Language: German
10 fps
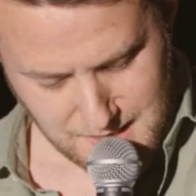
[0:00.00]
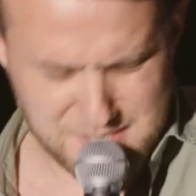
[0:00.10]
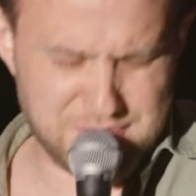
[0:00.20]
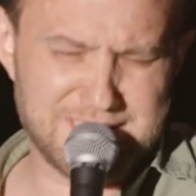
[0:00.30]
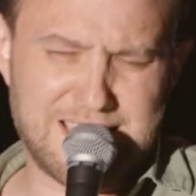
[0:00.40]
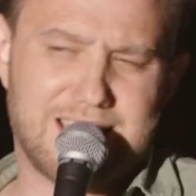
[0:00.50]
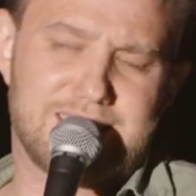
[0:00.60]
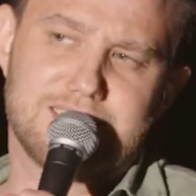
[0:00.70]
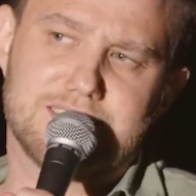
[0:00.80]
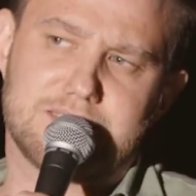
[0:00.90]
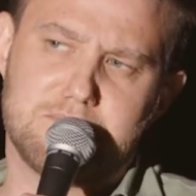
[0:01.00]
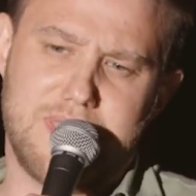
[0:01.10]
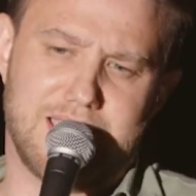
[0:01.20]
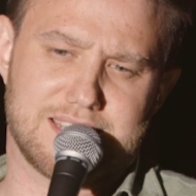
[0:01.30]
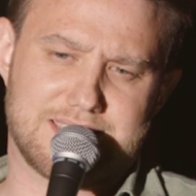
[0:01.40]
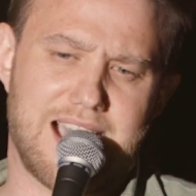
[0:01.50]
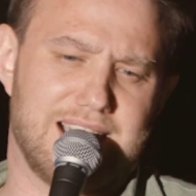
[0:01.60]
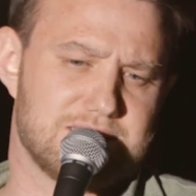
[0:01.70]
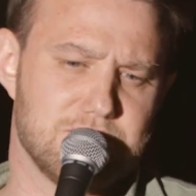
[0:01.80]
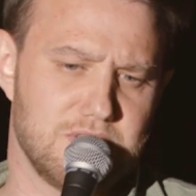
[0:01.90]
Aber ich finde, kacken ist mega das
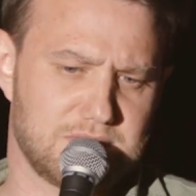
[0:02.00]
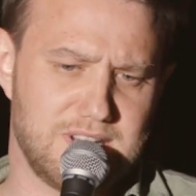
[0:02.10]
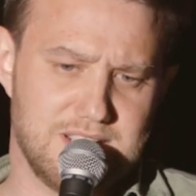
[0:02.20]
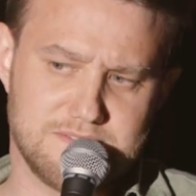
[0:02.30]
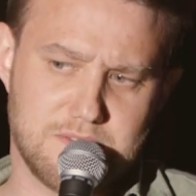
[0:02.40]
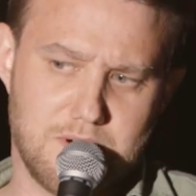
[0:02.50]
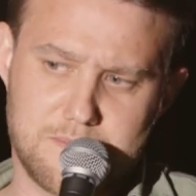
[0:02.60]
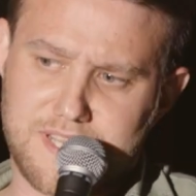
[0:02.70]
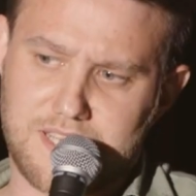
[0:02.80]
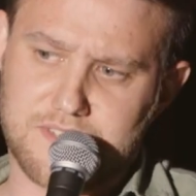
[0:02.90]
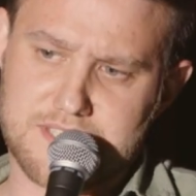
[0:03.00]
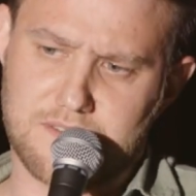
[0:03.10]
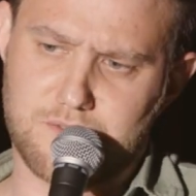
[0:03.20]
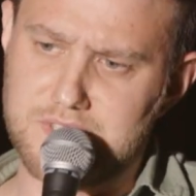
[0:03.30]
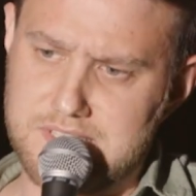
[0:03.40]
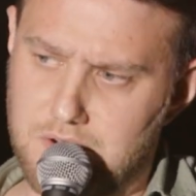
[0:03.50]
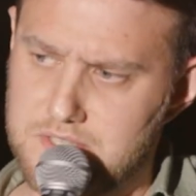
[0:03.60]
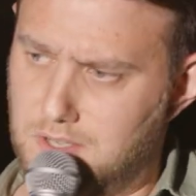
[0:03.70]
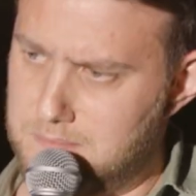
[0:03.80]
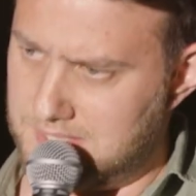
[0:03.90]
harte Wort, oder? Wenn man bedenkt, was da wirklich
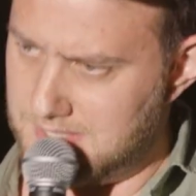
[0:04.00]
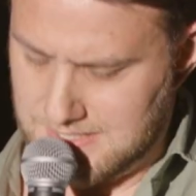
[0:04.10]
rauskommt.